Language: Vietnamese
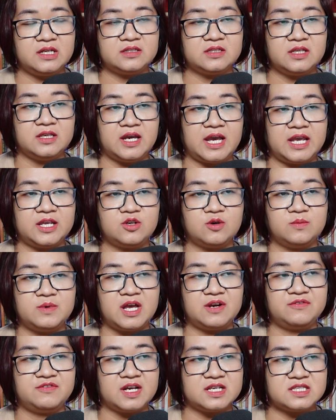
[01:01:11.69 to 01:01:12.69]
thì anh cũng
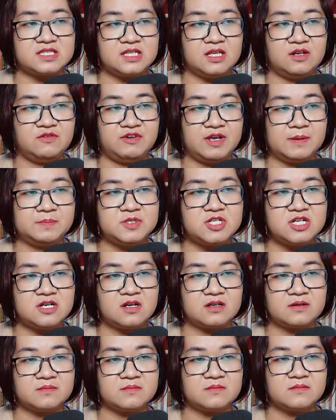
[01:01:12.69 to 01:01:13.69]
đã phải xin phép
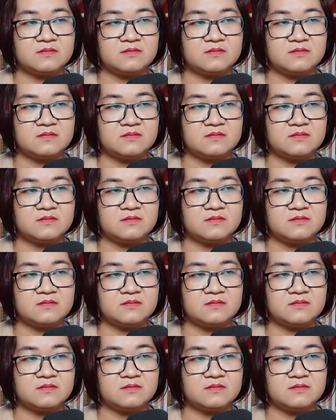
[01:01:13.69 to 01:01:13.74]
trước.